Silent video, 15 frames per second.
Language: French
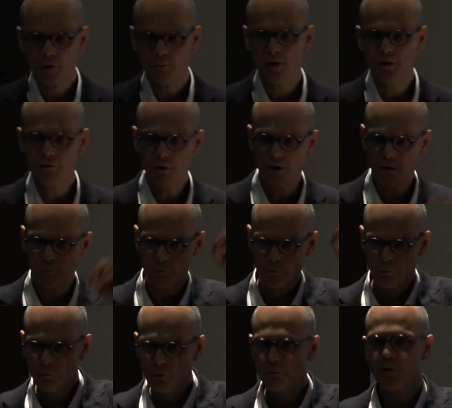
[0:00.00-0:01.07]
On m'a dit, voilà,
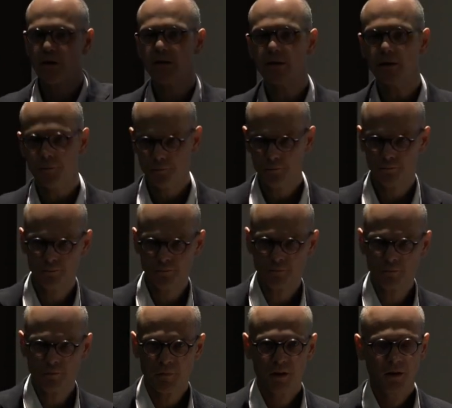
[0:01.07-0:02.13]
nous, on va aller là.
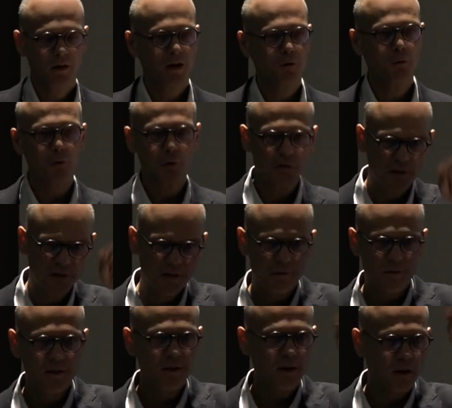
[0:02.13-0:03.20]
Et donc, on s'est
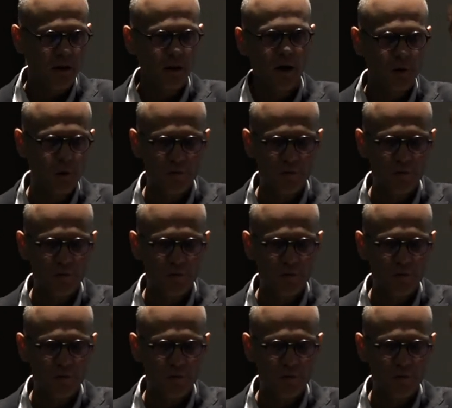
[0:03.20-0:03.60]
défini un,